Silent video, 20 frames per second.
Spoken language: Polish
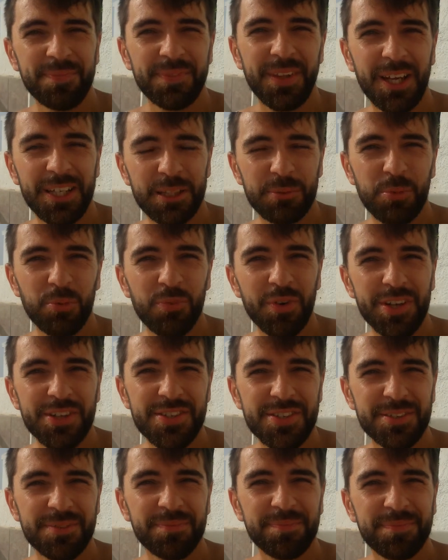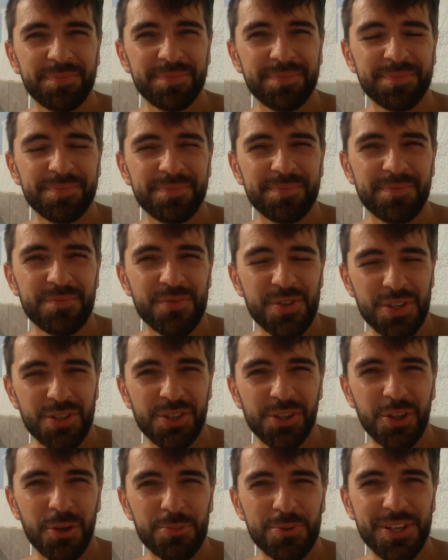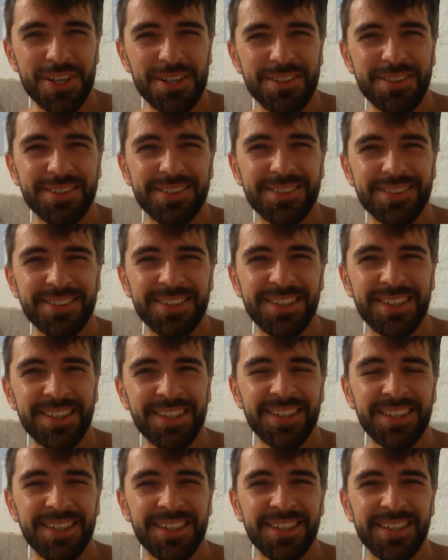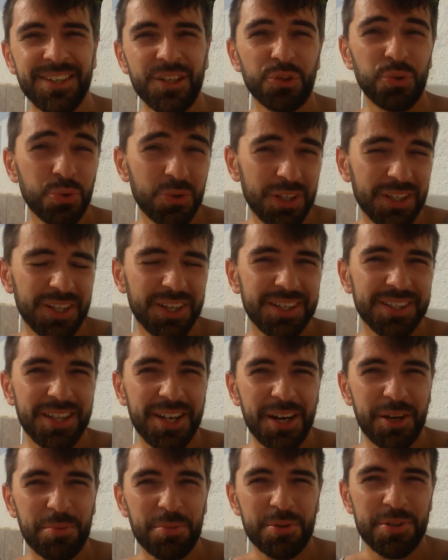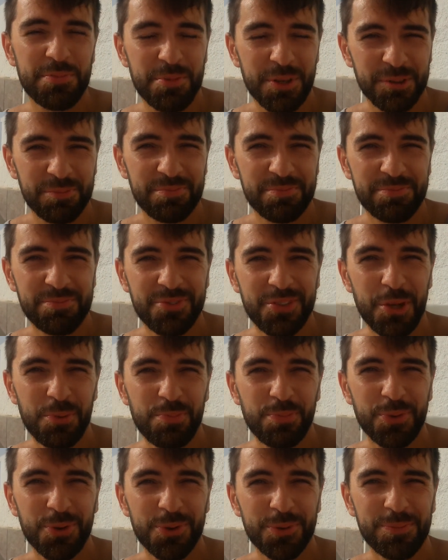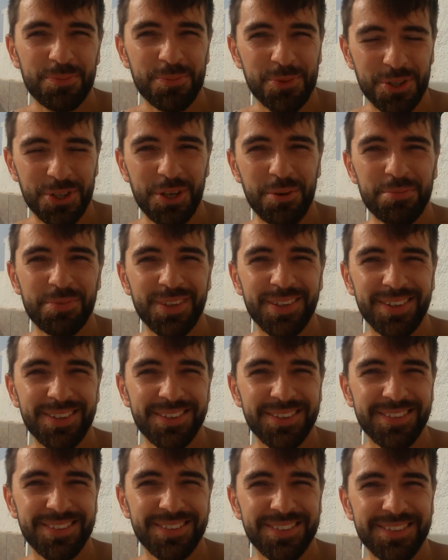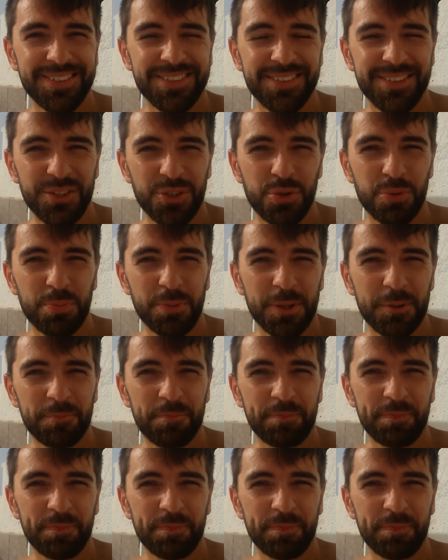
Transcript: Jak tam u Was? Wszystko dobrze? Tutaj na kanarach bez zmian. Ciepło, przyjemnie i super.